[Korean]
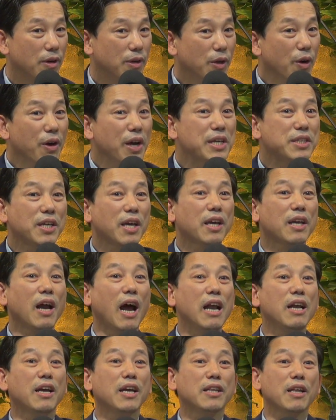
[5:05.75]
영의 세계를
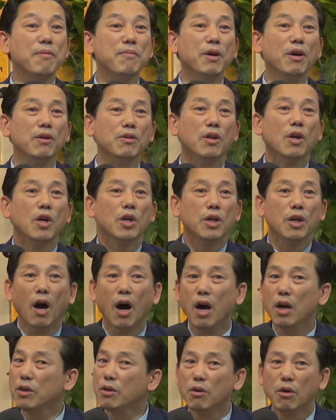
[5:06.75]
알게 되면,
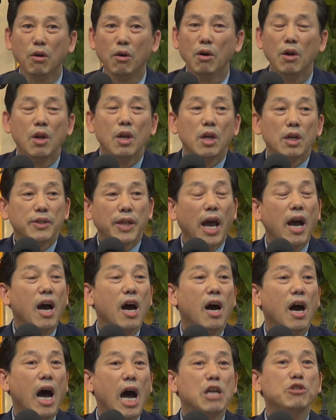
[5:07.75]
야, 이거
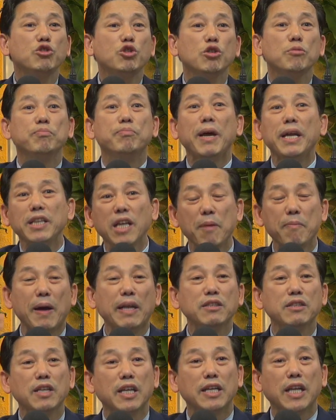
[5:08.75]
내가 안수 맨날
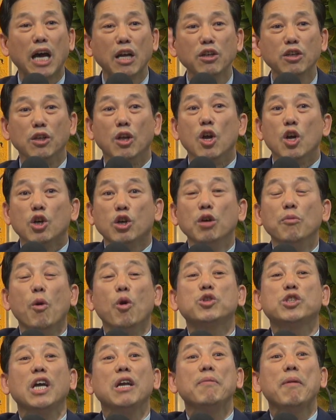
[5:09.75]
받는데 나는 그
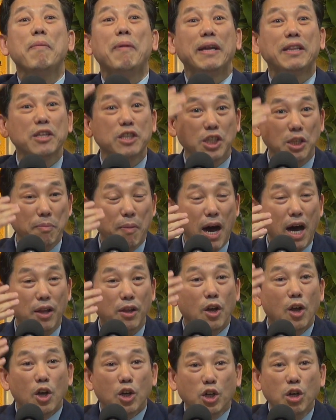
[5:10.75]
목사님이
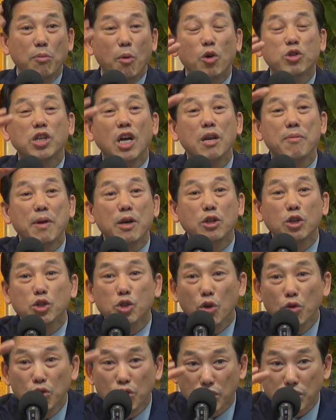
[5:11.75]
받았지만 그 목사님의 그
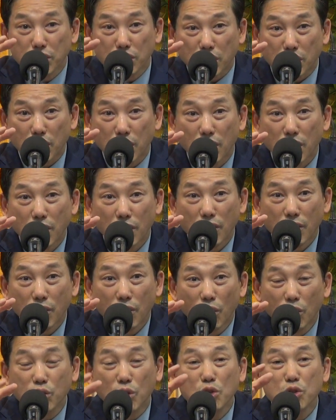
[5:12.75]
손은
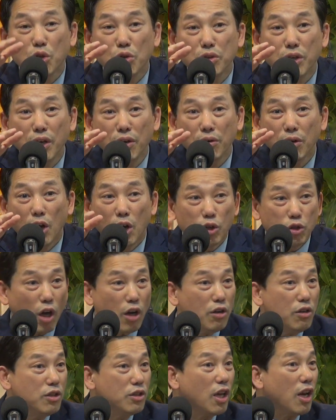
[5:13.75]
어떤 손이에요?
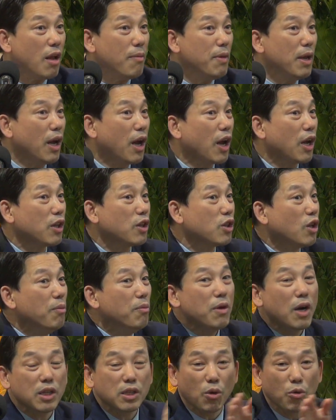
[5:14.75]
다른 사람에게
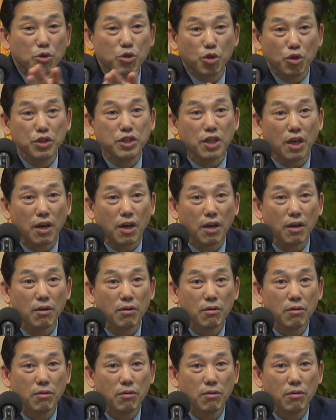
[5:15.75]
넘어갔다 오는 손이잖아요.